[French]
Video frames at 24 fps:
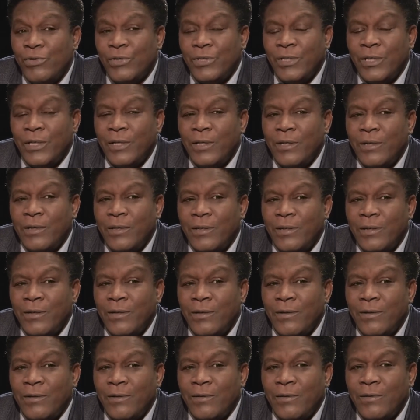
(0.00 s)
C'est une
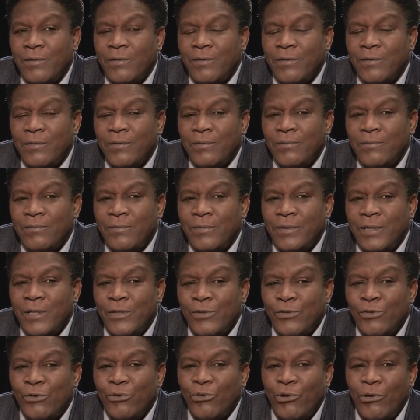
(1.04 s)
euh,
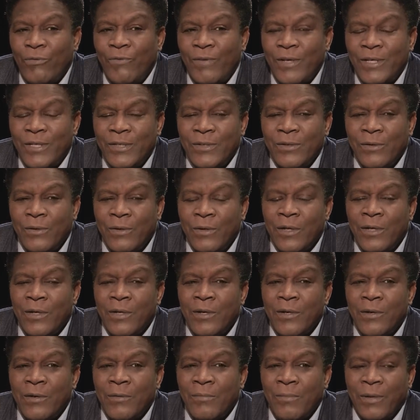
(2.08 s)
question de réflexion.
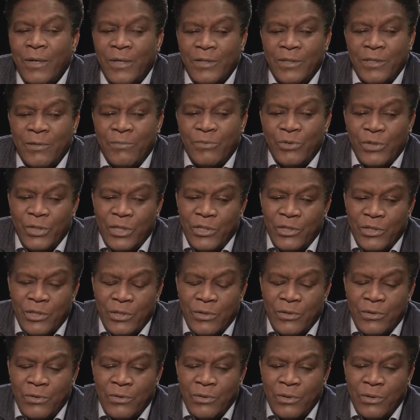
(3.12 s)
Par exemple, j'ai des chansons